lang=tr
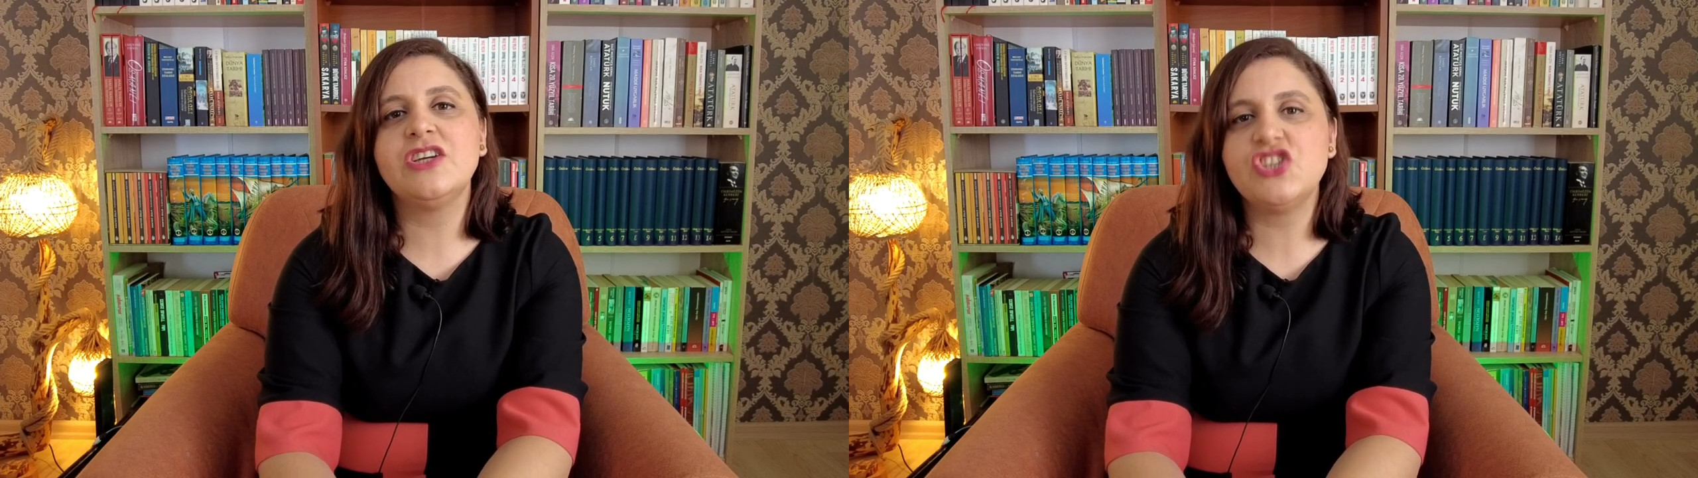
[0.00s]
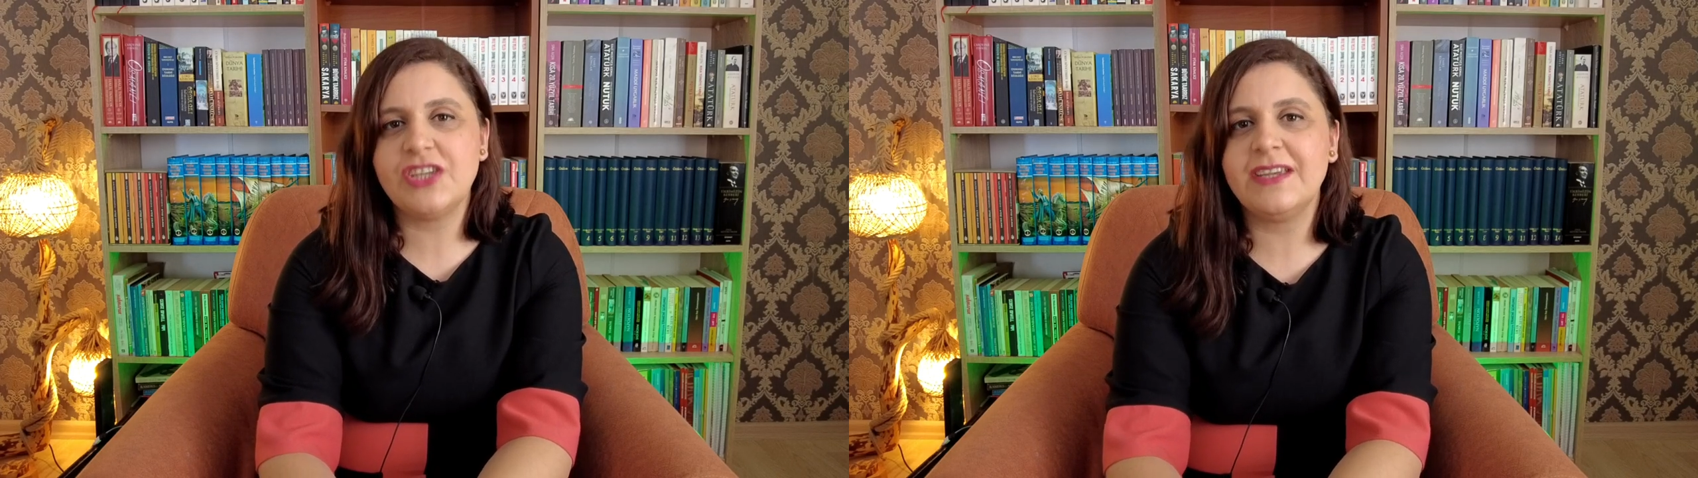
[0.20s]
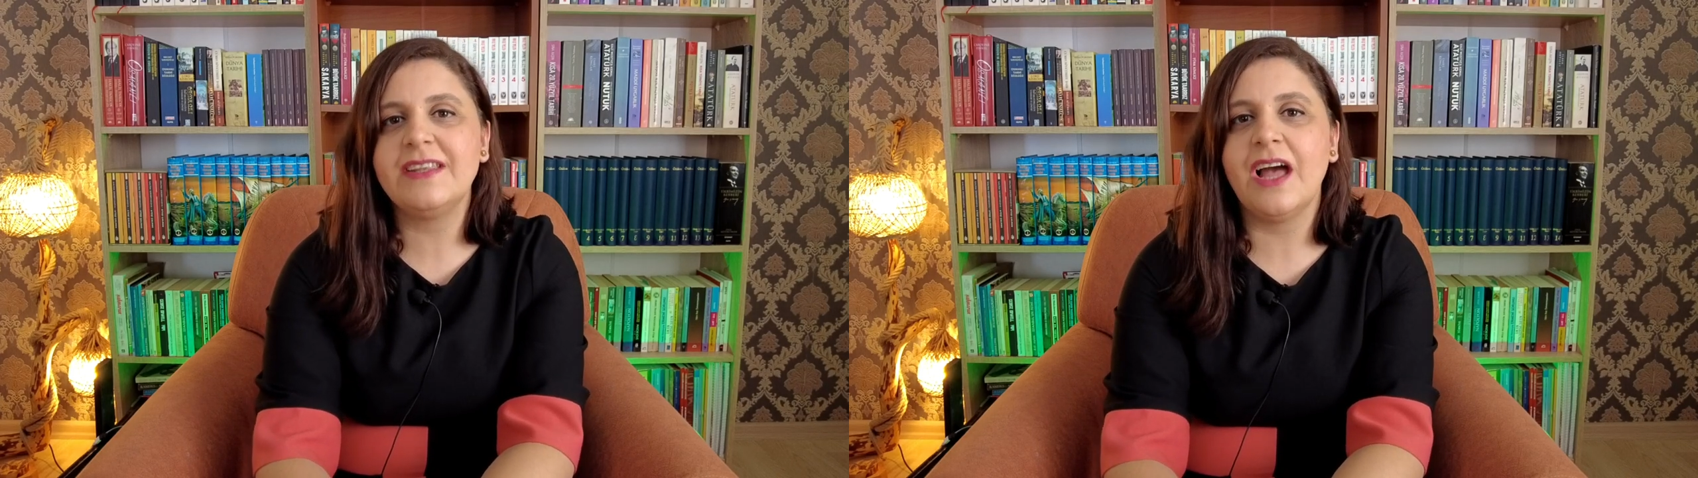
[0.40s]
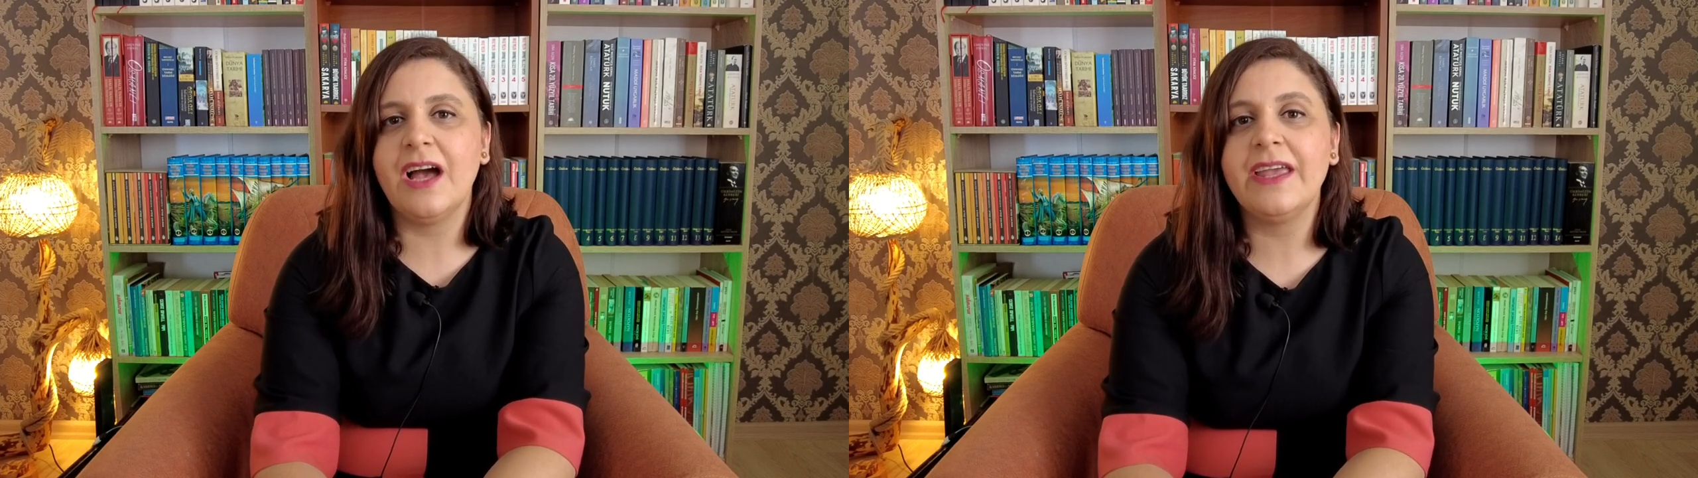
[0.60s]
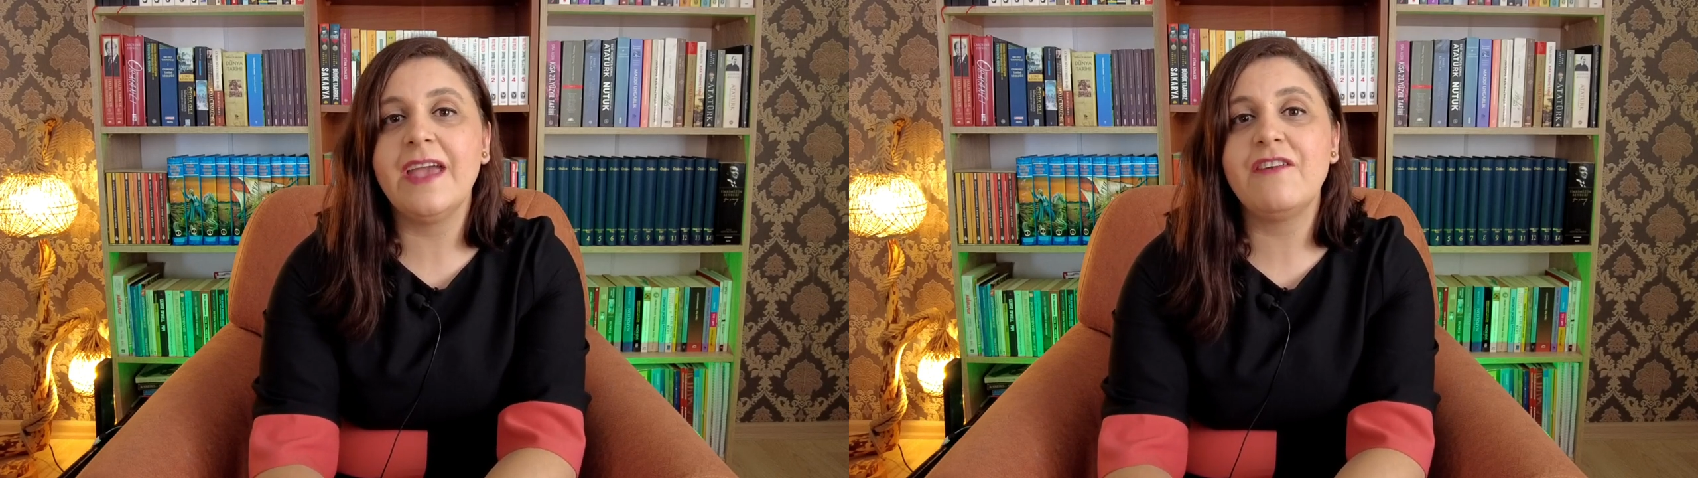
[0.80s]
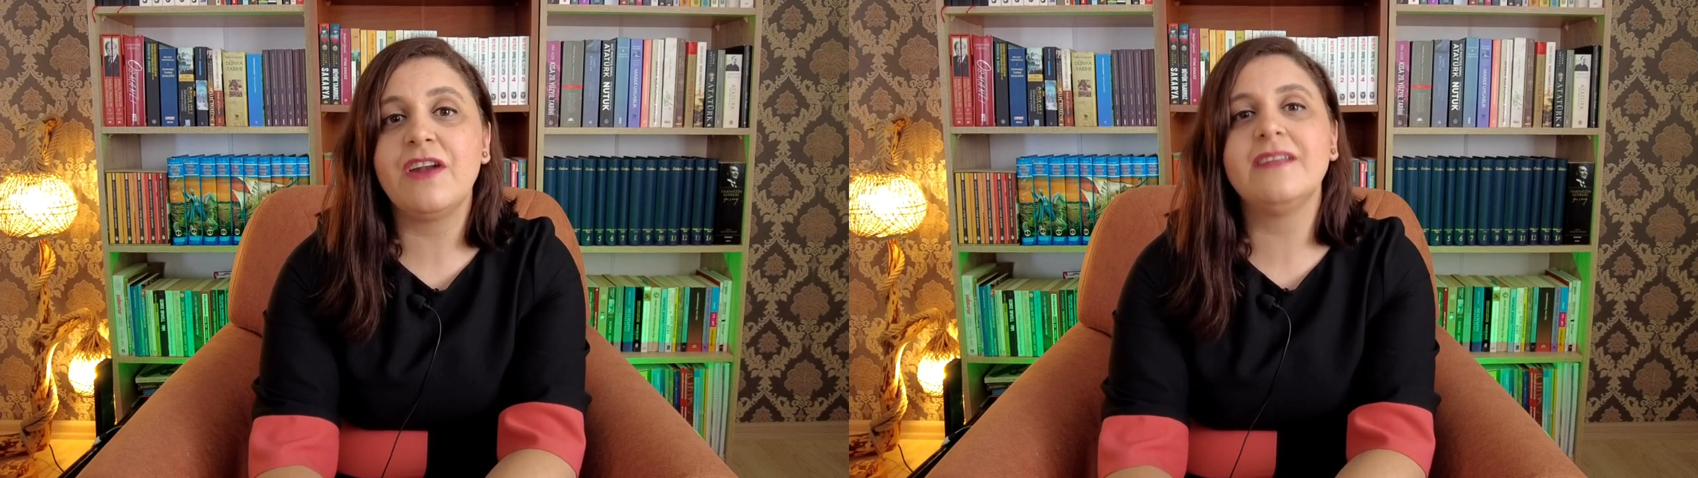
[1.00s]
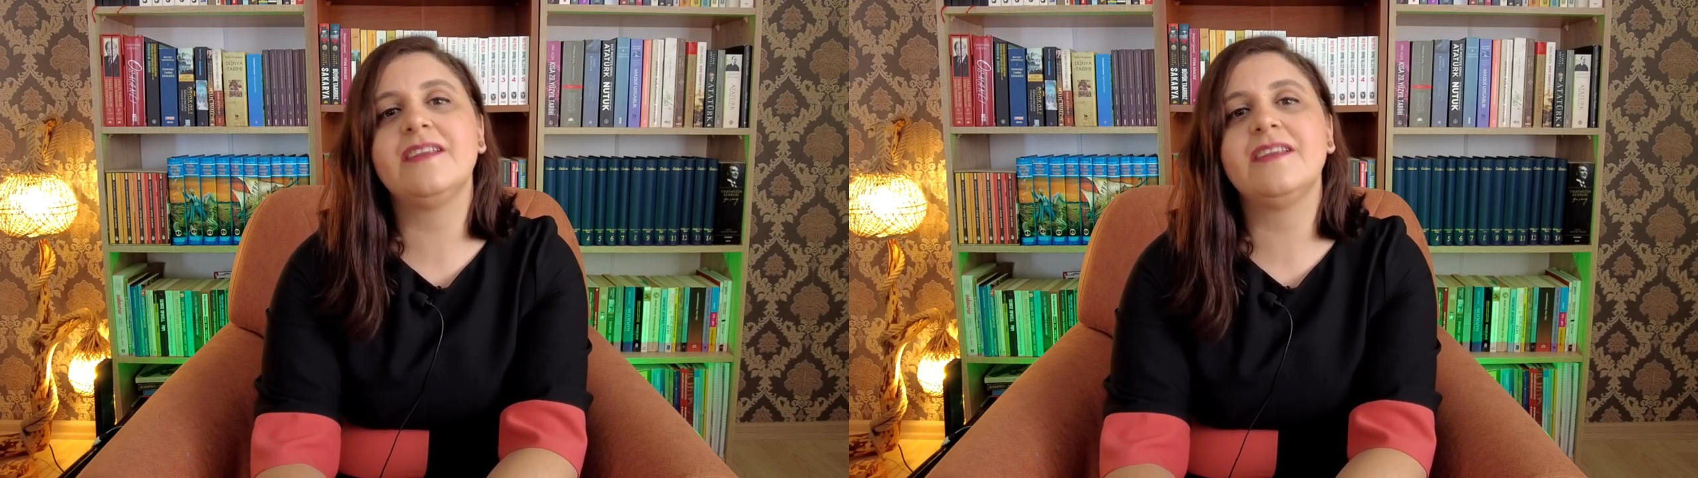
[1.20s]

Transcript: Kırşehir'de Ahi Evran